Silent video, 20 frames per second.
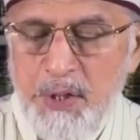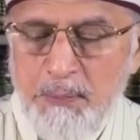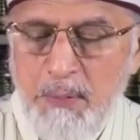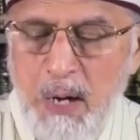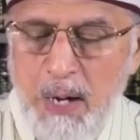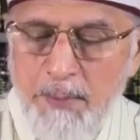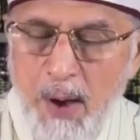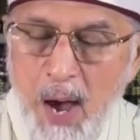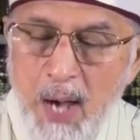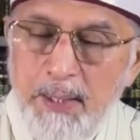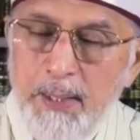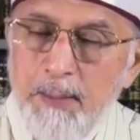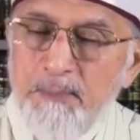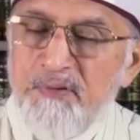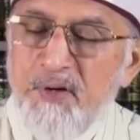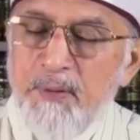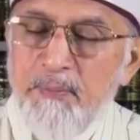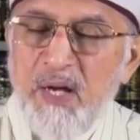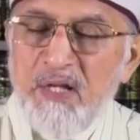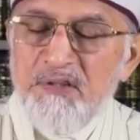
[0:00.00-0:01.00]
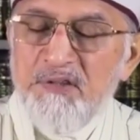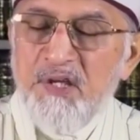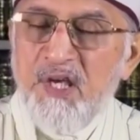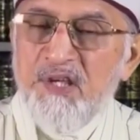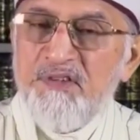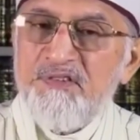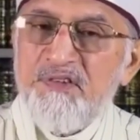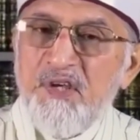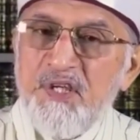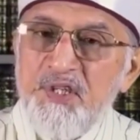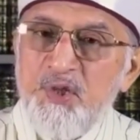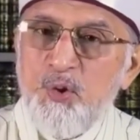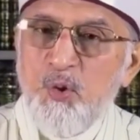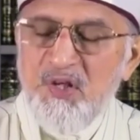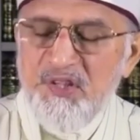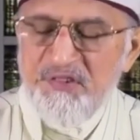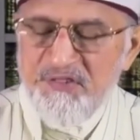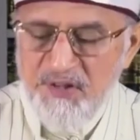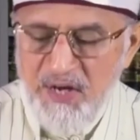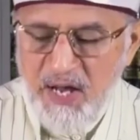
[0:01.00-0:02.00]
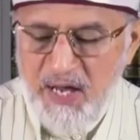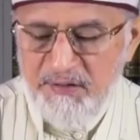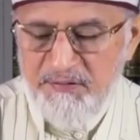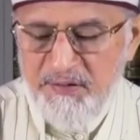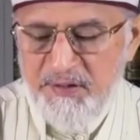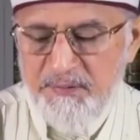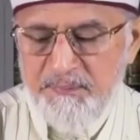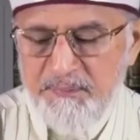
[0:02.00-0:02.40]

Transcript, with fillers: और इमाम हाकिम फरमाते हैं सही उल इसनाद